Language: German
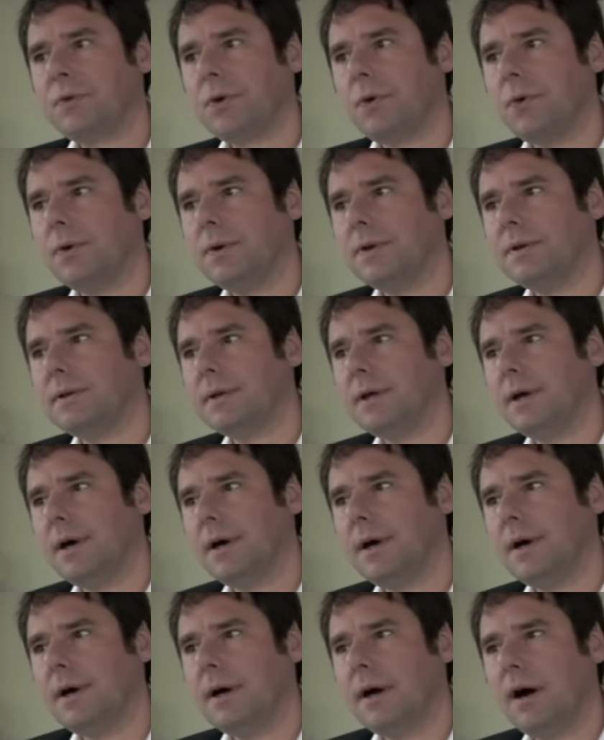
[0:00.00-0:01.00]
Und
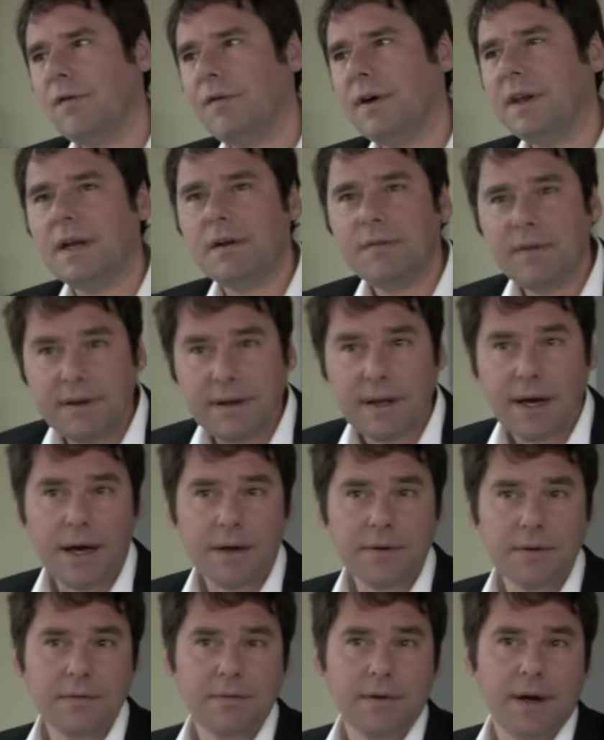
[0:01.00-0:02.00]
äh, auf eine gewisse
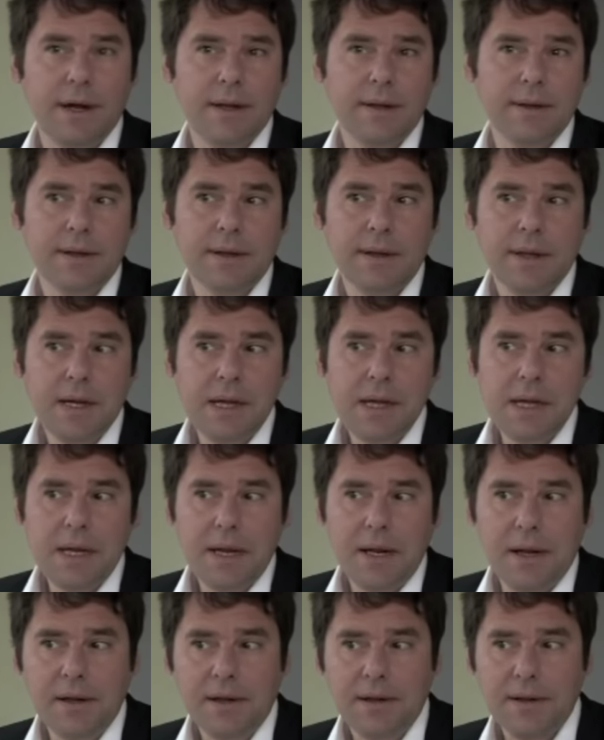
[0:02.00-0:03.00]
Art und Weise
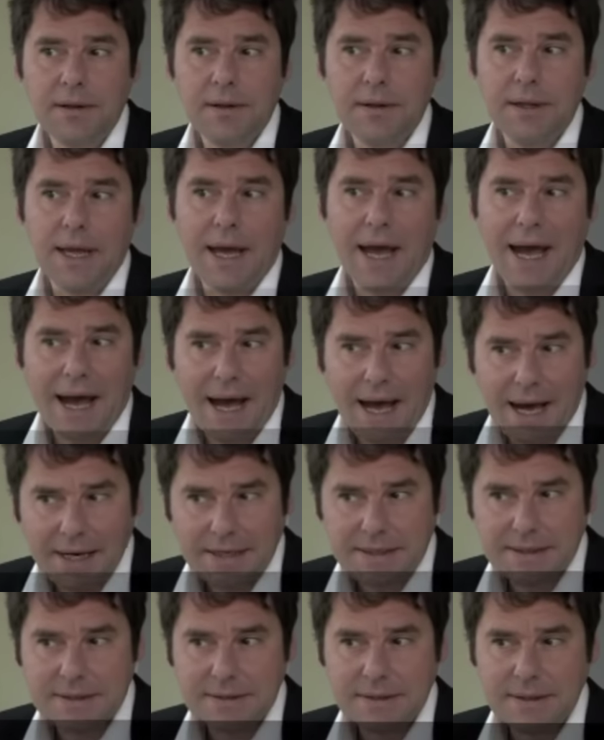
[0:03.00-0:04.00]
ist der
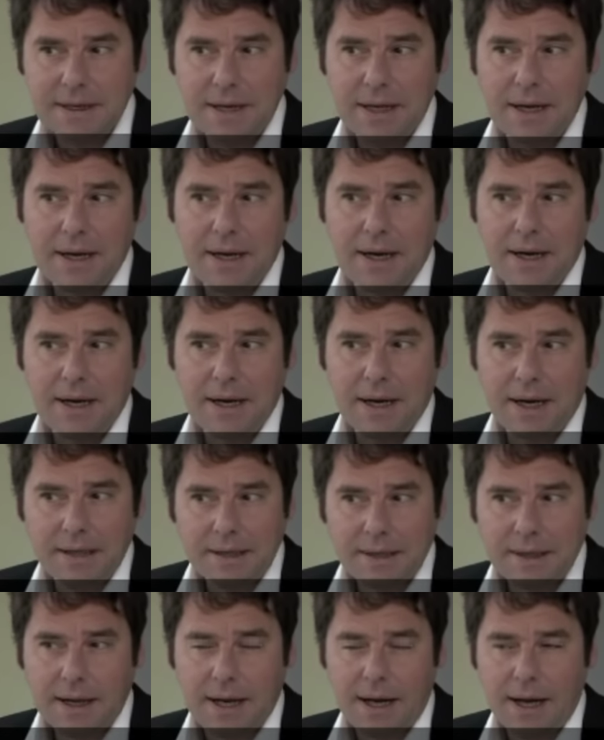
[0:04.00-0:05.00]
Art der
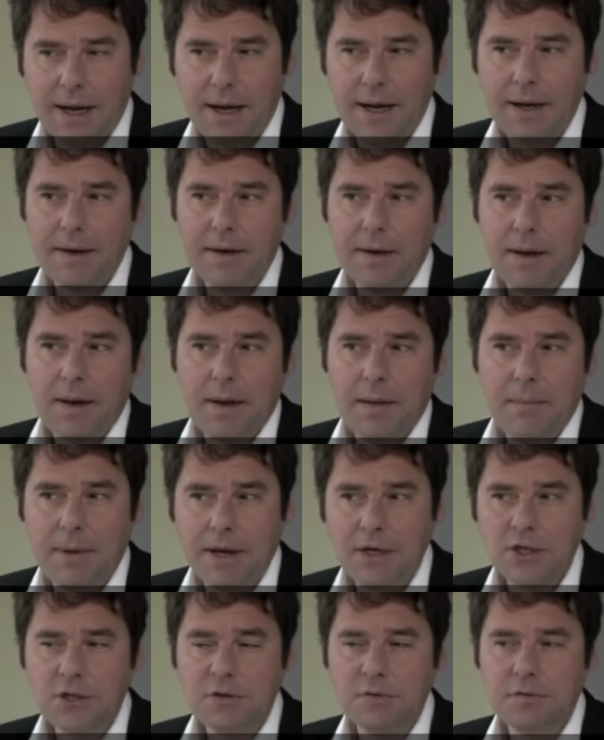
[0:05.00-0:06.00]
radikalen,
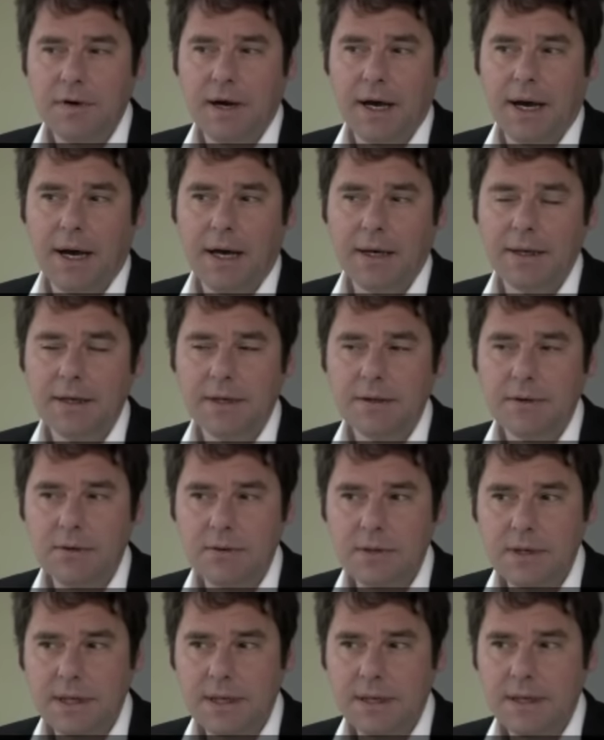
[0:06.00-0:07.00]
menschenverachten
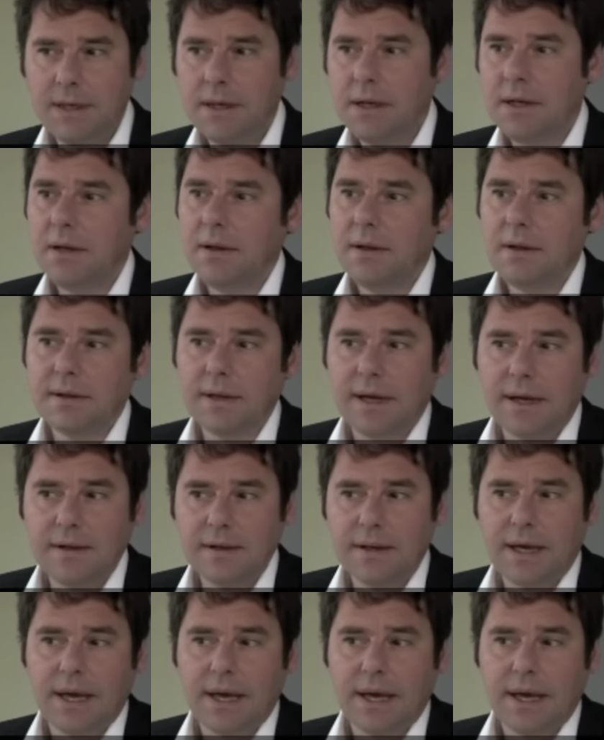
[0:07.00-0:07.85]
Ideologie, sei sie